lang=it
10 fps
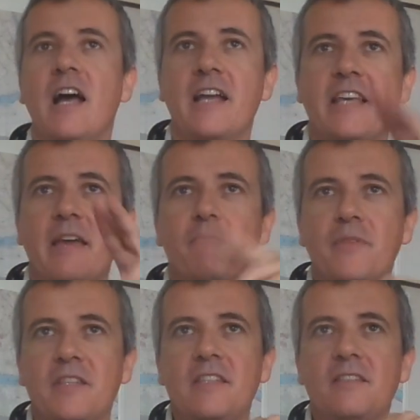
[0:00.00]
ai
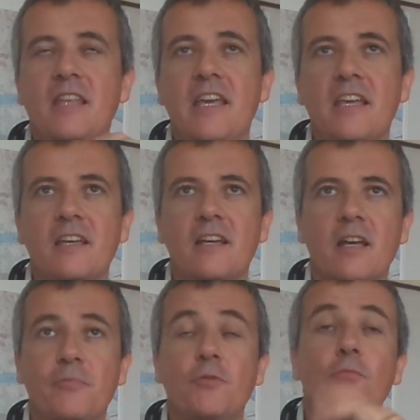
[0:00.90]
tempi de, de
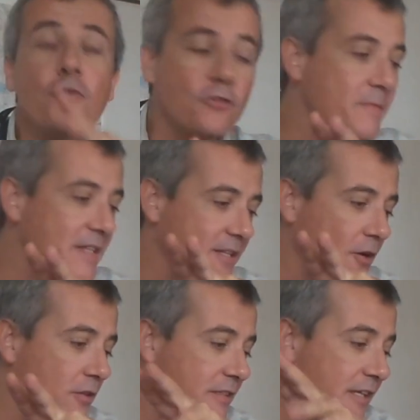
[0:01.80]
eh, Più buio di
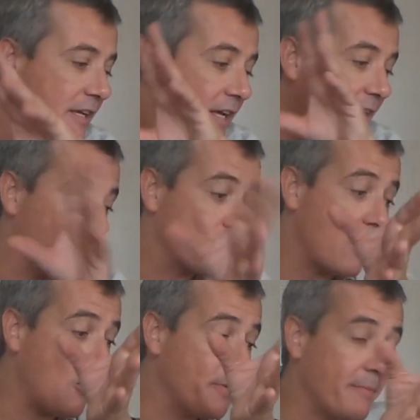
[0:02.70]
mezzanotte, la
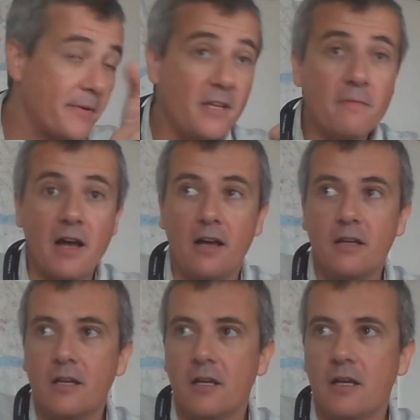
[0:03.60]
sua opera prima
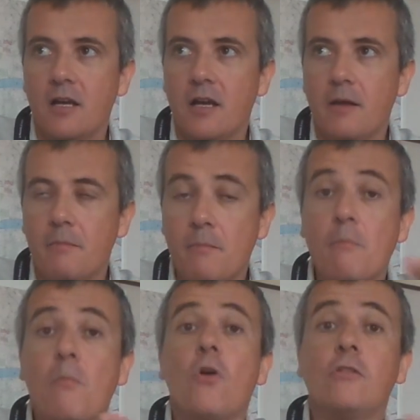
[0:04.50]
eh,
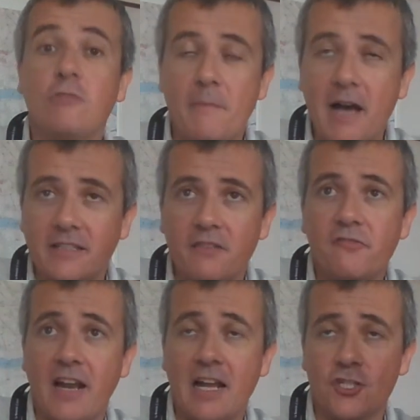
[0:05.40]
molto amata in
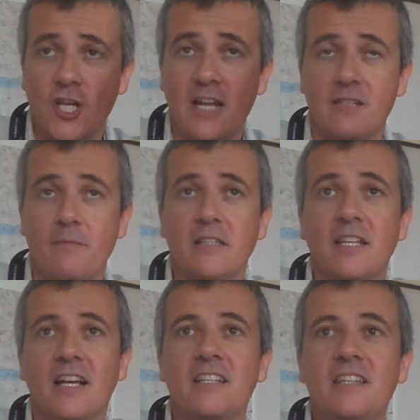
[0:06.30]
Francia, La Semane
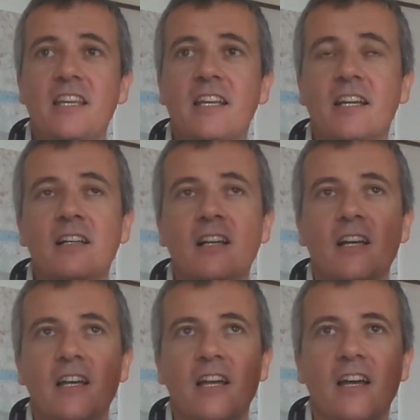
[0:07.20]
de la Critique,
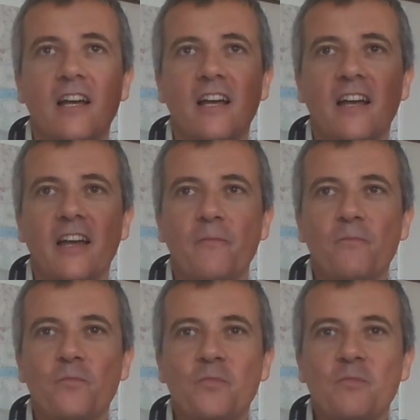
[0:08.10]

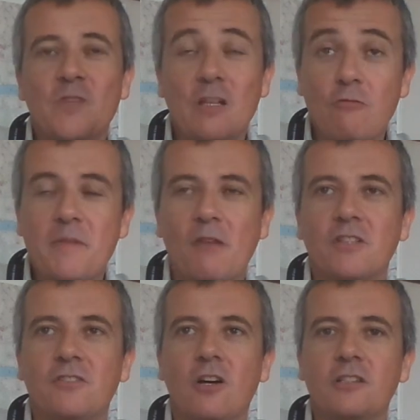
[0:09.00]
ehm, nel
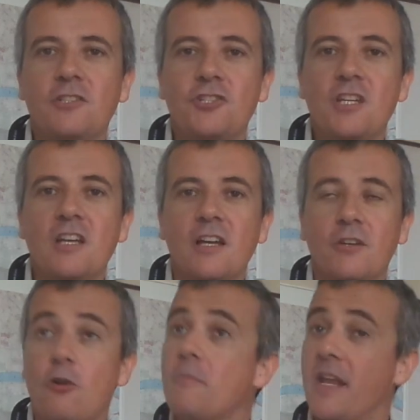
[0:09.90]
2014,
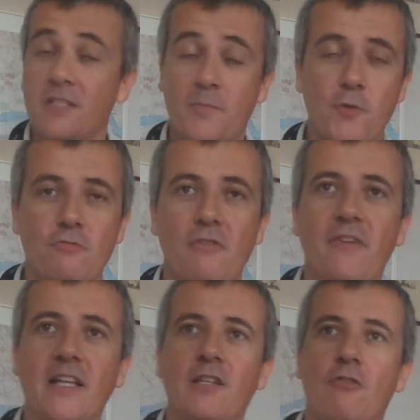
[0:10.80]
non mi era dispiaciuto
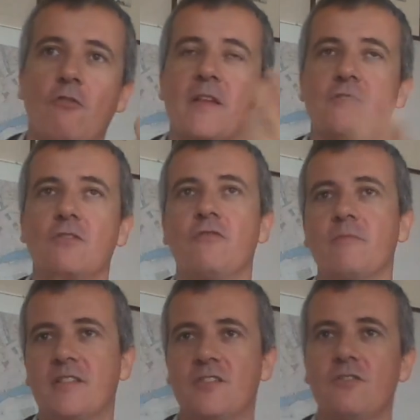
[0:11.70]
affatto, era un romanzo di
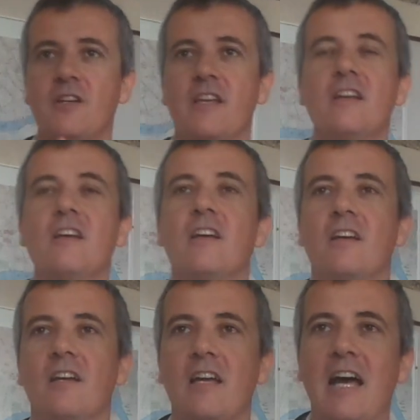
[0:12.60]
formazione
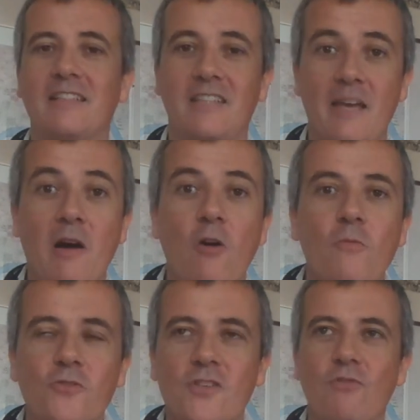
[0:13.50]
eh, a tema
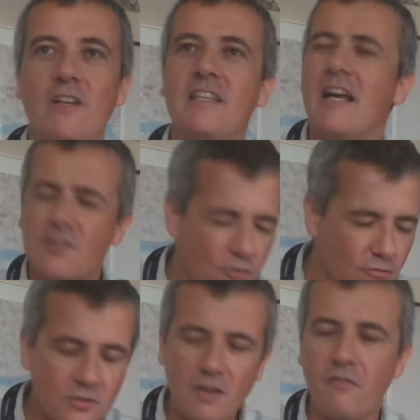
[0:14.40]
omosessualità,
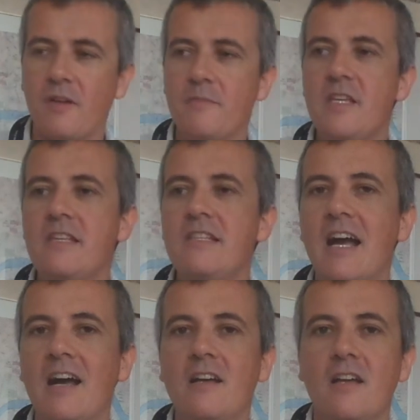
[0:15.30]
scontri in
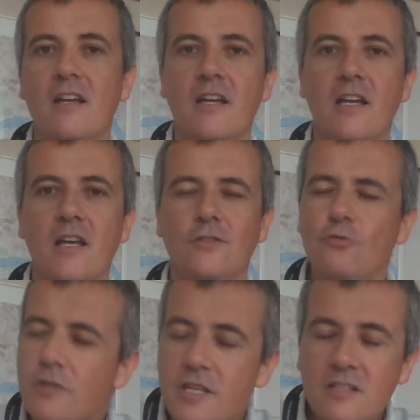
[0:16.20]
famiglia, eh,
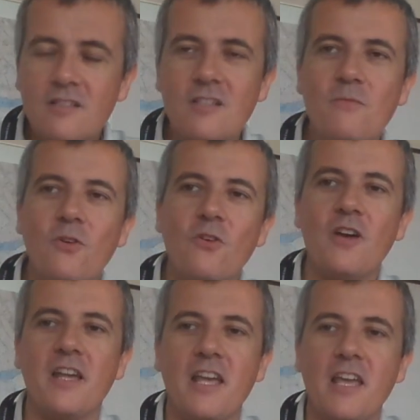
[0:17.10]

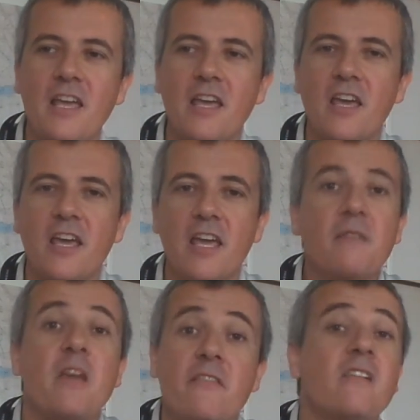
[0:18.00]
durissimo e,
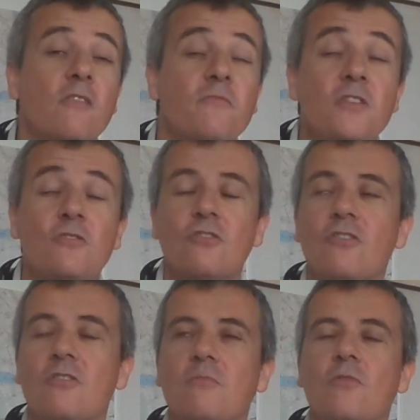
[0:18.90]
e mi aveva
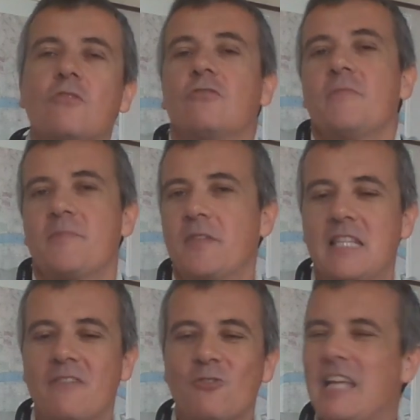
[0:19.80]
convinto molto. Mi
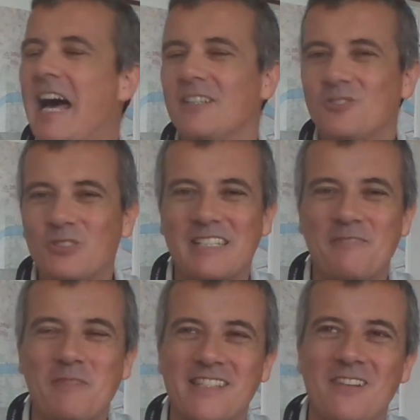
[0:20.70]
aspettavo tanto da
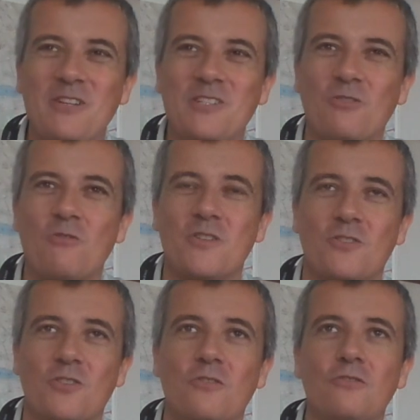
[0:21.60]
Sebastiano Riso con
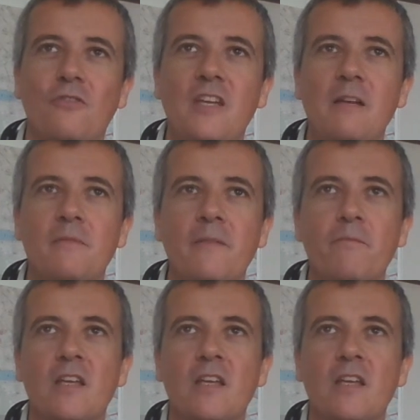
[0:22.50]
questo secondo film